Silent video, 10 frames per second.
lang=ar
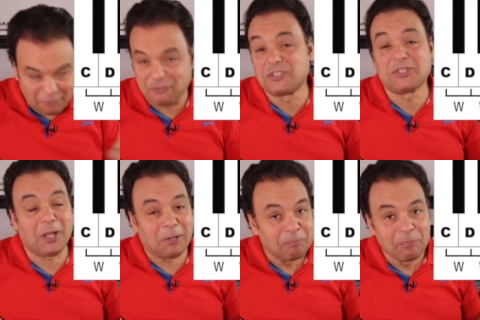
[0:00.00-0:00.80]

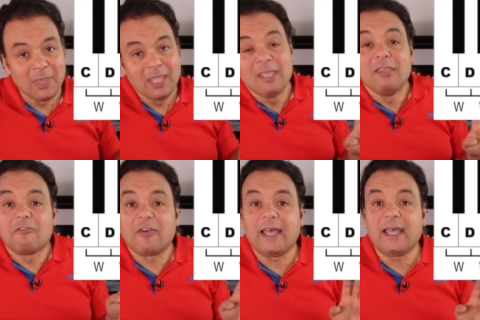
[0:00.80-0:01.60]
حفظتها
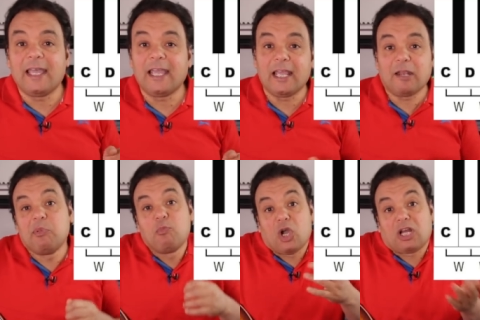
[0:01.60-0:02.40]

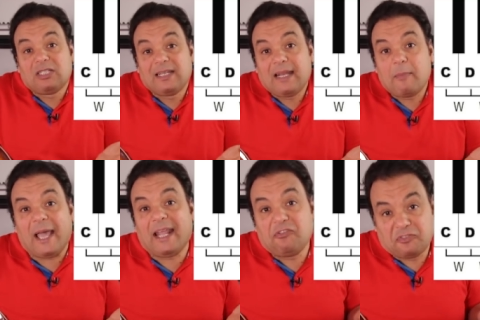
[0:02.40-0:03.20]
فبمجرد آه، ان انا
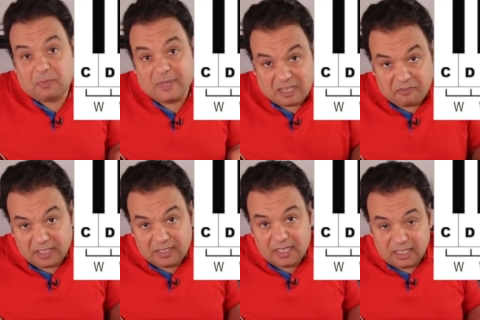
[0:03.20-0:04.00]
معرفت
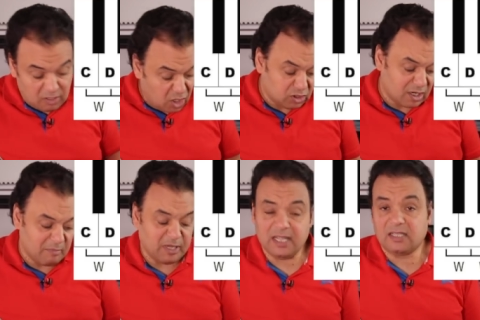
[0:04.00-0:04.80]
المسافات ديت اقدر
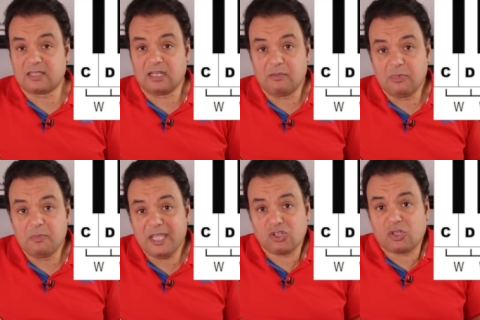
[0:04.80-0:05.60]
اعمل السلم
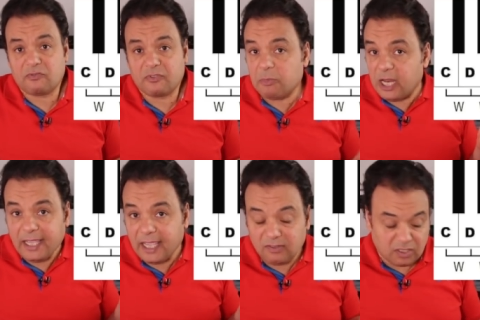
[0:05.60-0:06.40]
الميجر من
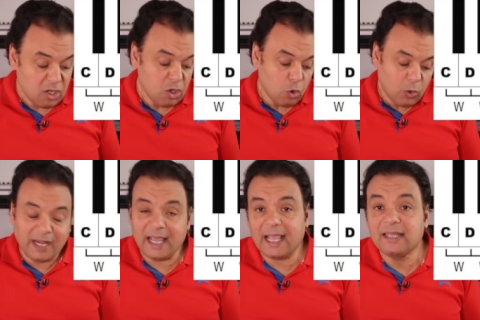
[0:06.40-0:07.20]
اي حته
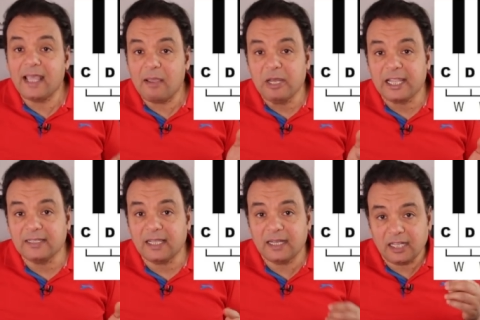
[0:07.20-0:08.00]
واحنا اخدنا قبل
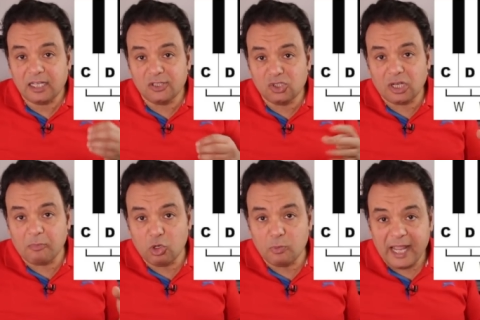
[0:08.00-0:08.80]
كده ان احنا نقدر
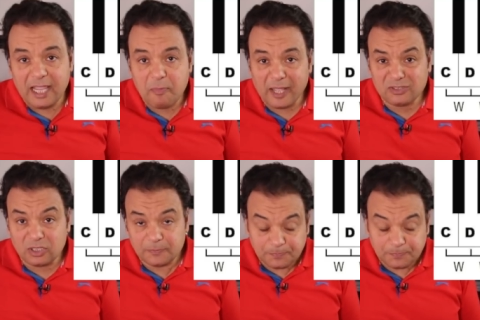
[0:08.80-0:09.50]
نعمله من اي باترن